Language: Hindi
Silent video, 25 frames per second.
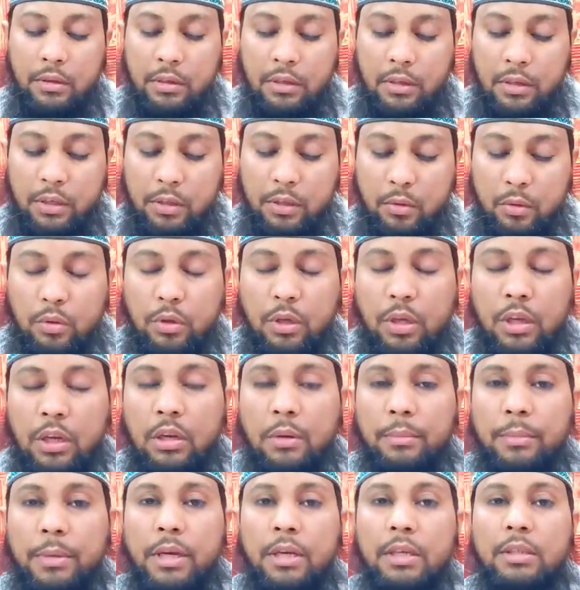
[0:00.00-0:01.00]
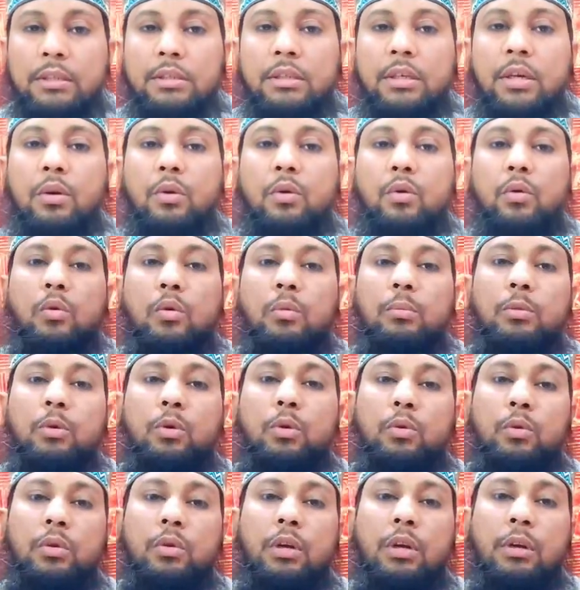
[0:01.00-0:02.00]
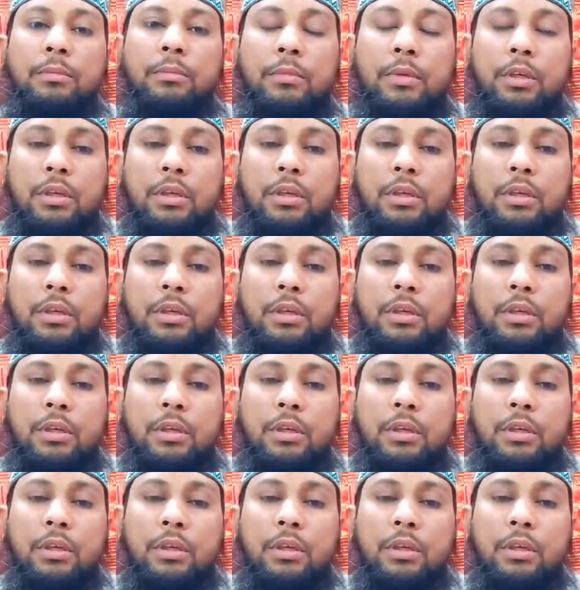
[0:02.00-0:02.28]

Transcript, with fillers: लगे तो क्या नमाज का हुक्म होगा